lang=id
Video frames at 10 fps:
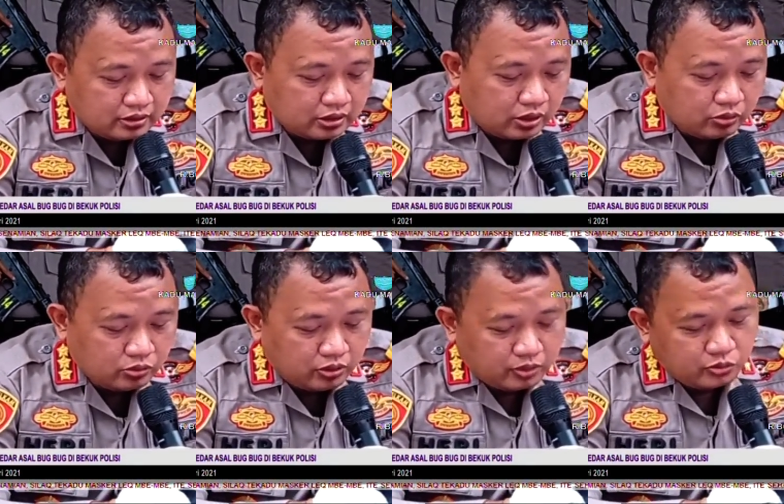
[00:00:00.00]

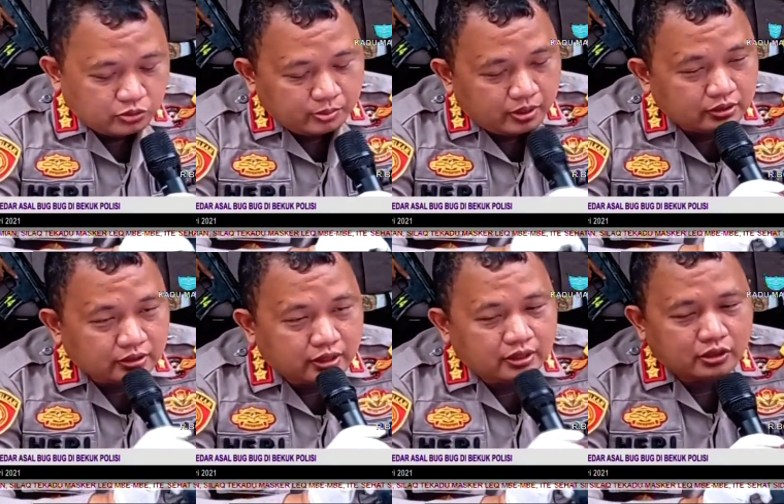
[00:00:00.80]
dibekuk tim Satres
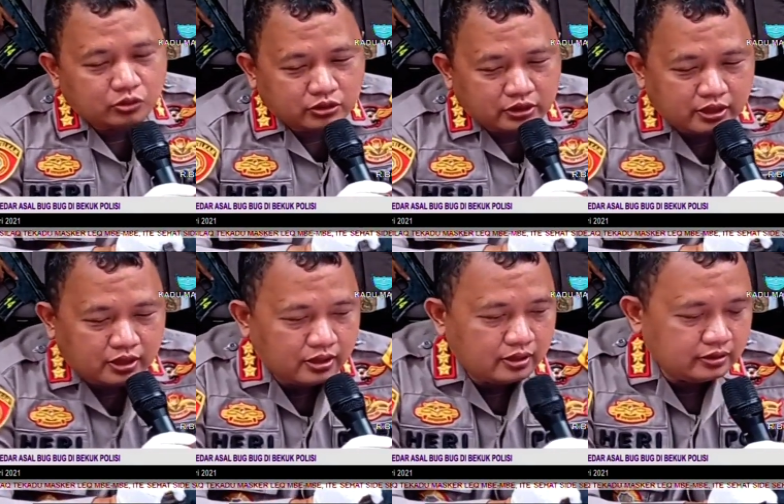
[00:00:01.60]
Narkoba Polresta
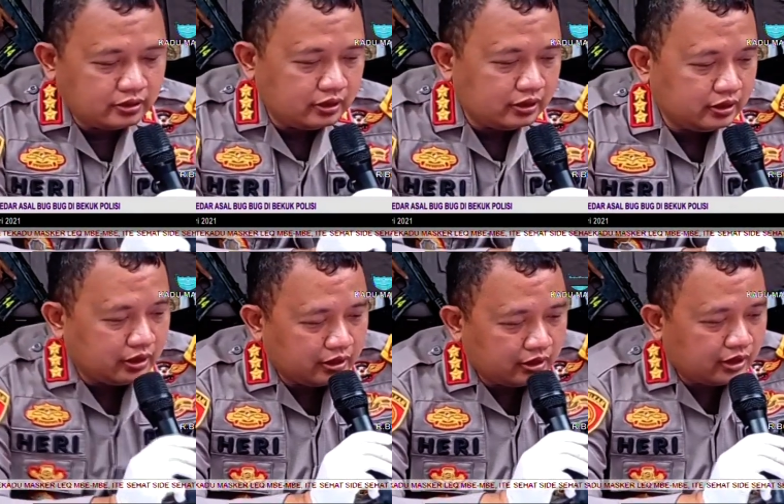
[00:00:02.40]
Mataram
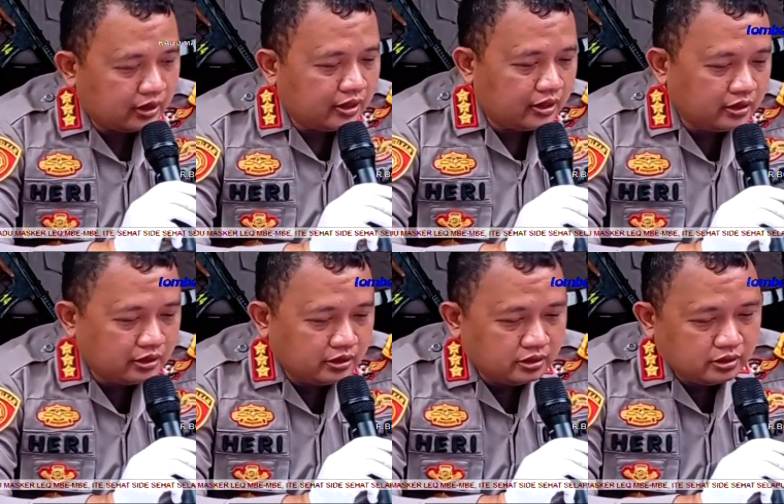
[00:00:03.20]
karena diduga
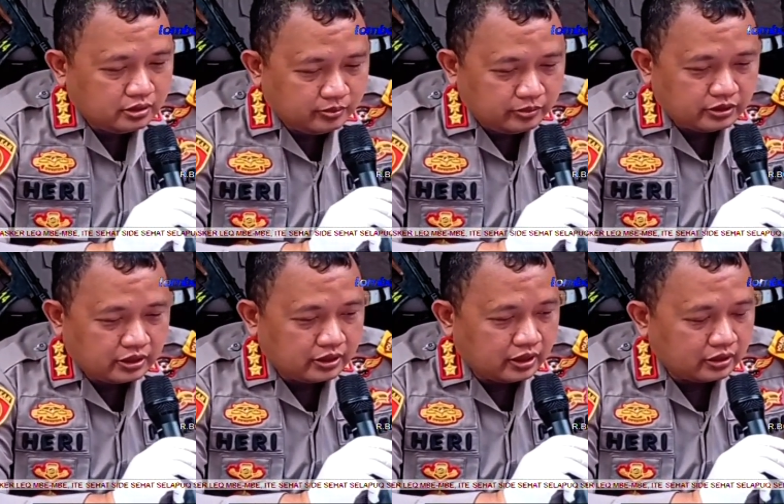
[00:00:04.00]
kerap melakukan
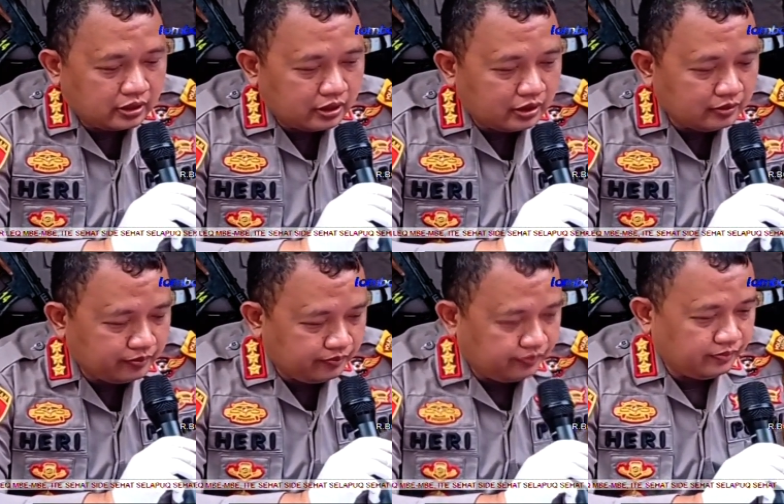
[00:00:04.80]
transaksi jual beli
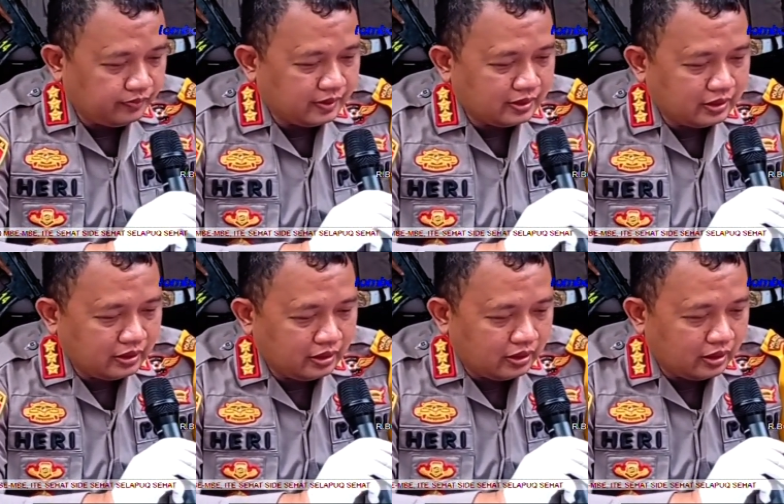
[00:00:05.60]
barang haram jenis
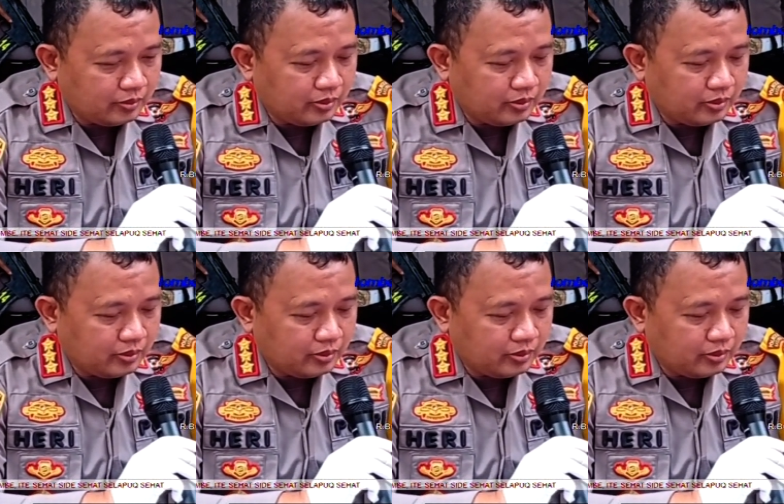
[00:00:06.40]
sabu.